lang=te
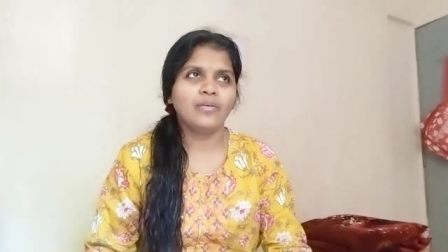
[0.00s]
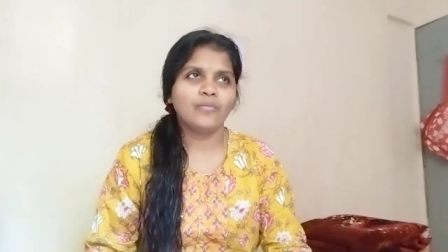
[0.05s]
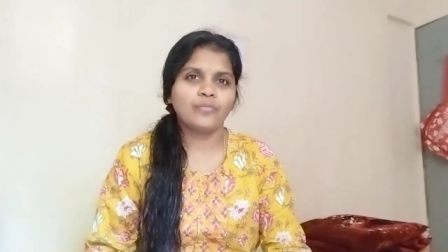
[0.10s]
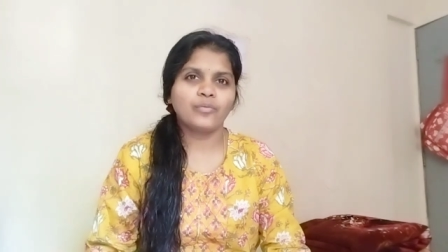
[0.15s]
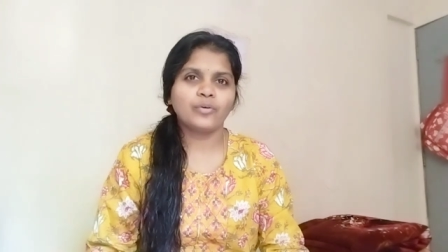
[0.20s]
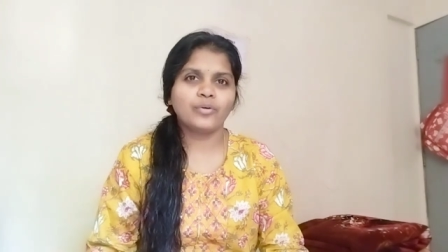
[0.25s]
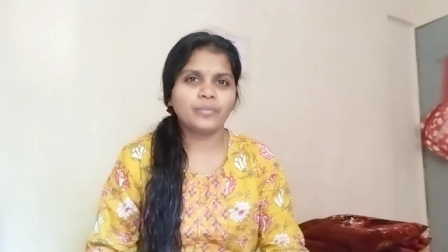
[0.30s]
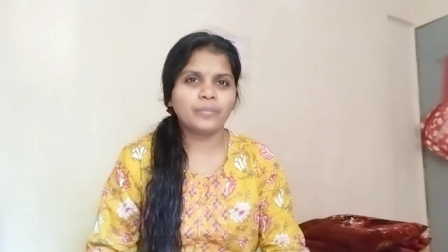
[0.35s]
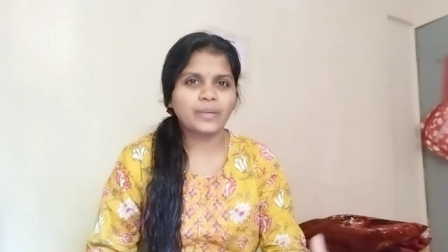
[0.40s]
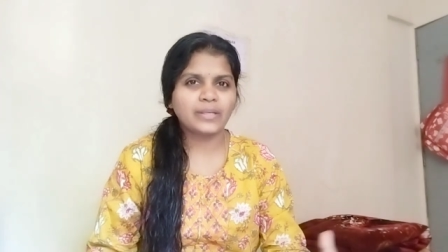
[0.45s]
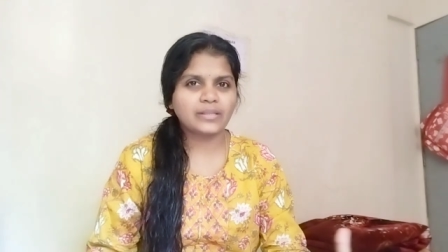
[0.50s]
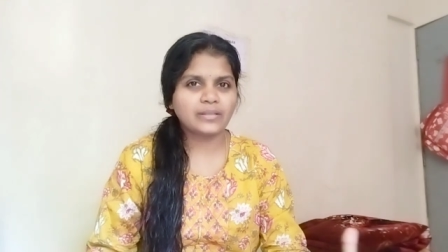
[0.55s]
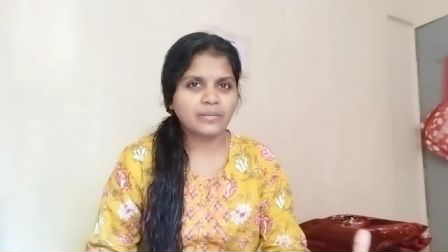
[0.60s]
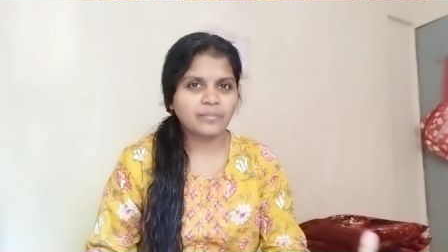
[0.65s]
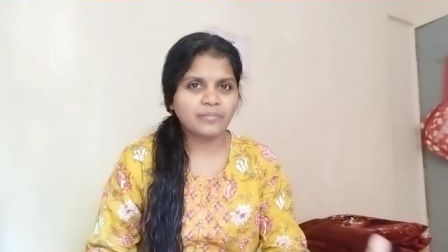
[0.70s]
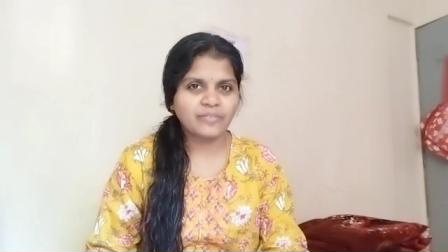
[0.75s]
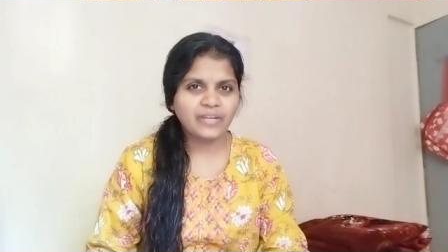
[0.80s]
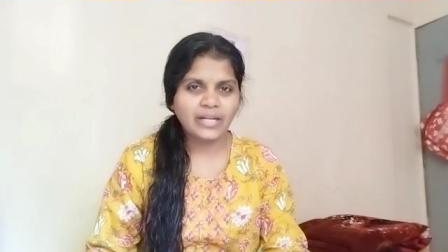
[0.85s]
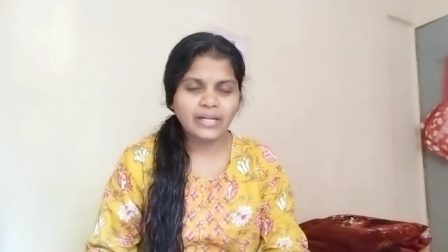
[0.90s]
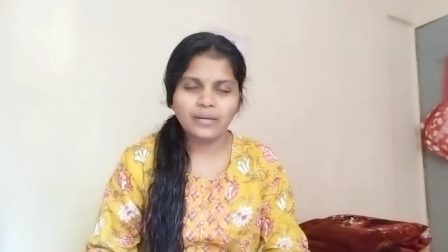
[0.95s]
ఫుడ్ మాత్రం
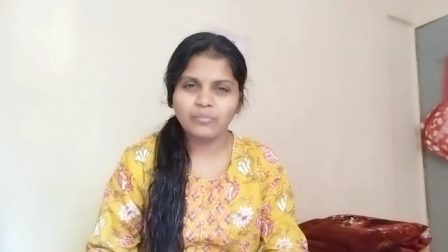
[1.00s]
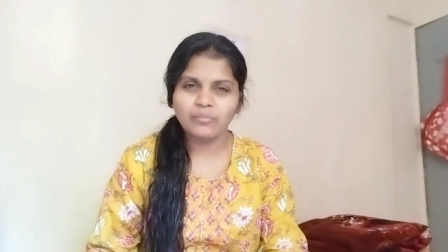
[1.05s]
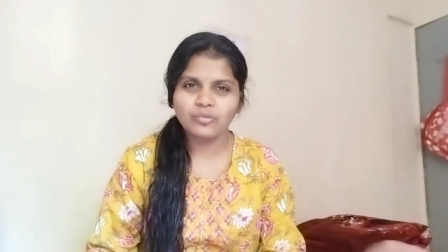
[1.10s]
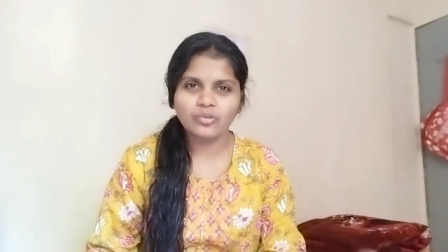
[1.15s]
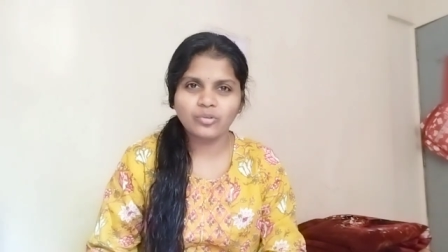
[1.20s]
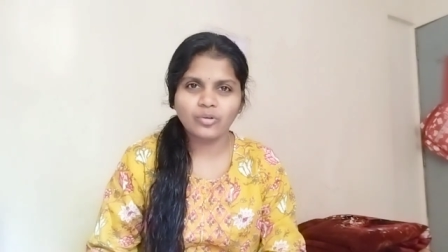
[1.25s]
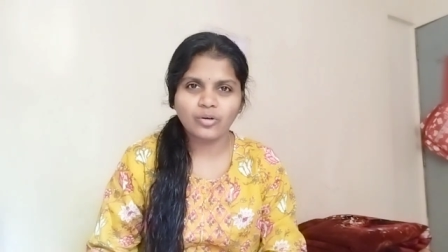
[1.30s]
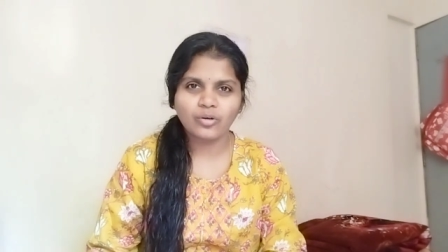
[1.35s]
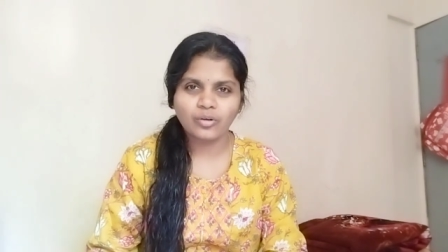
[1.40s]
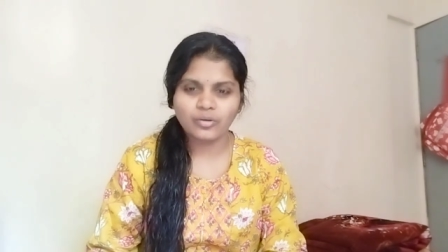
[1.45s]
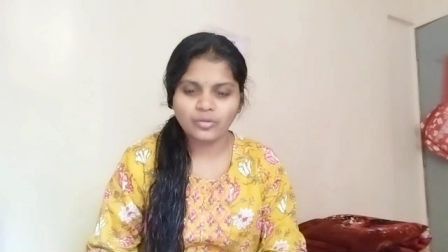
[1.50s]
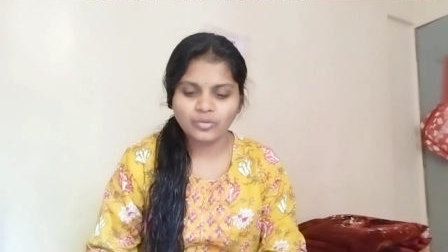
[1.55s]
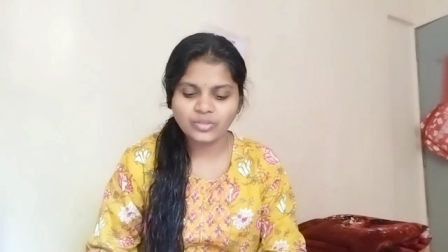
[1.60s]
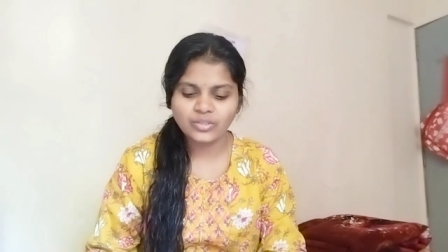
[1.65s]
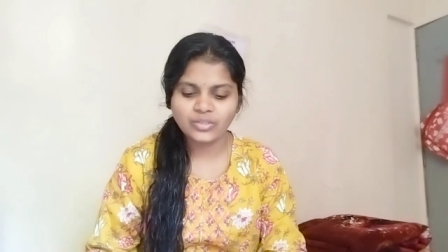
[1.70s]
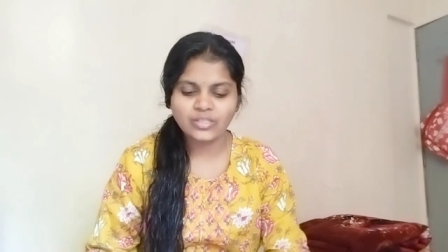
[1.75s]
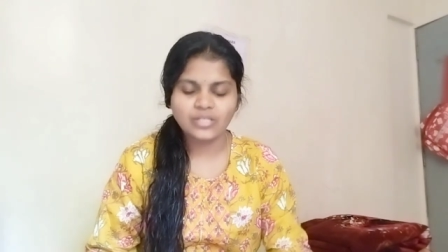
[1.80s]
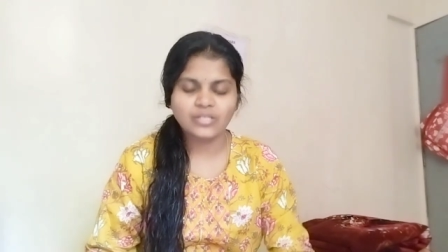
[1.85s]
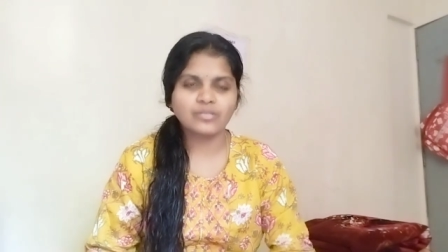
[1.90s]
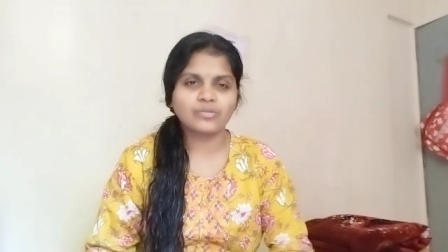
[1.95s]
వెళ్ళే ముందు ఒకరోజు
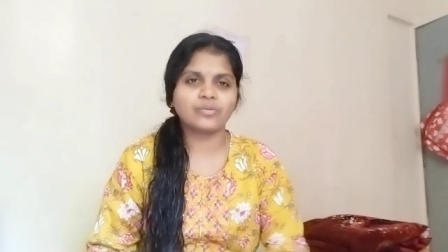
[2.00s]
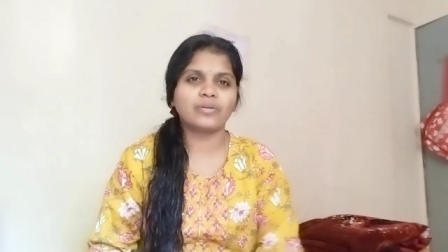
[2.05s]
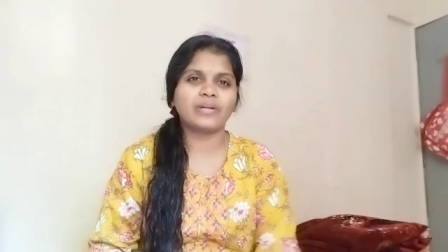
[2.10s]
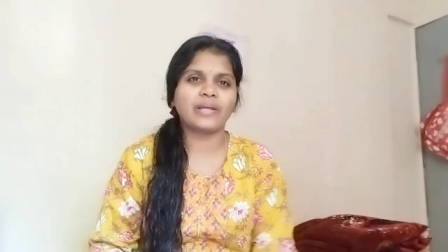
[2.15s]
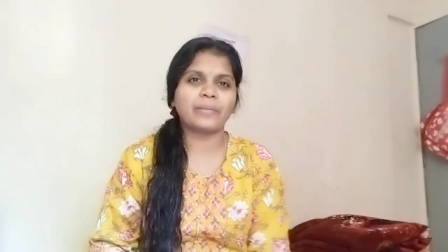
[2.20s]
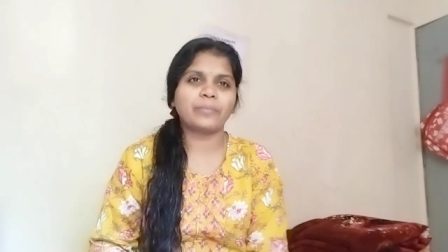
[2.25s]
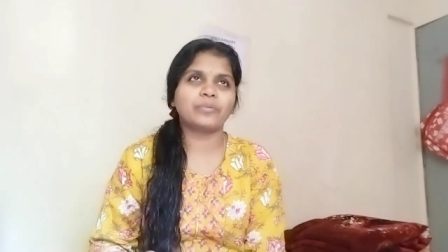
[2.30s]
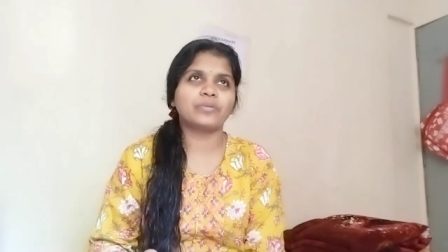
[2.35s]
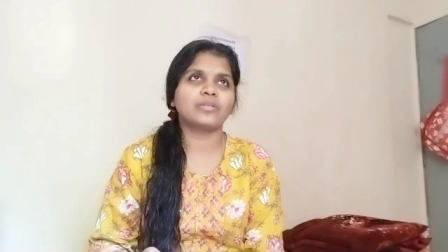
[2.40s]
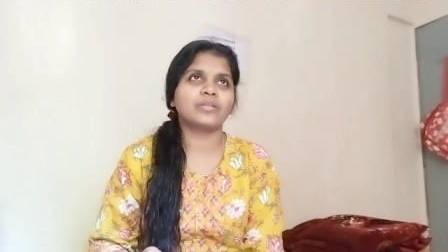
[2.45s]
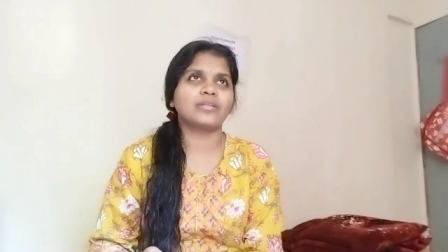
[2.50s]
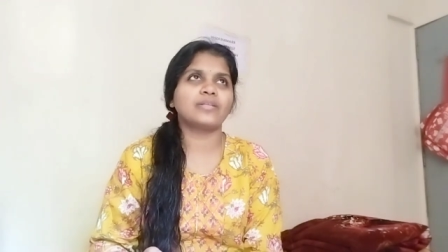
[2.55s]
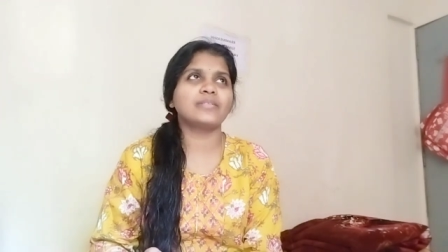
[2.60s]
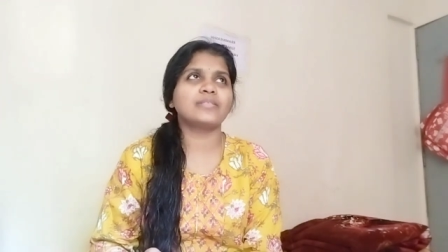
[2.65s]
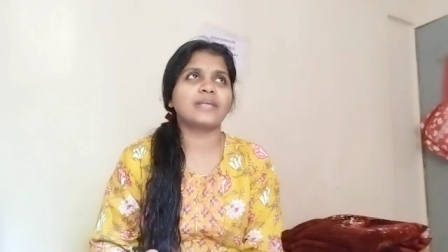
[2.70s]
చేసుకుంటే అయిపోతుంది